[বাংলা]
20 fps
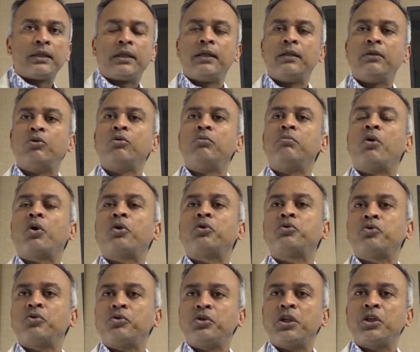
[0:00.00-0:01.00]
কিন্তু
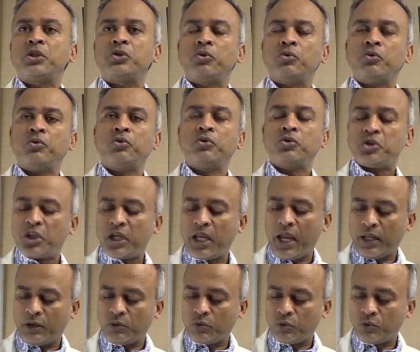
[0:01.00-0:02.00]
মনোযোগ দিয়ে শুনুন
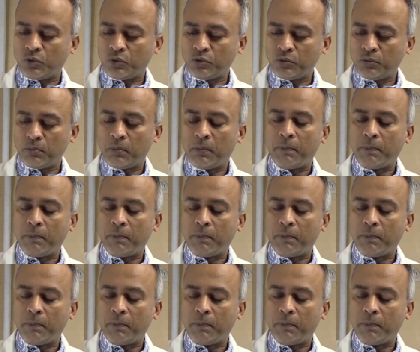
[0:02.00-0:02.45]
শেয়ার করুন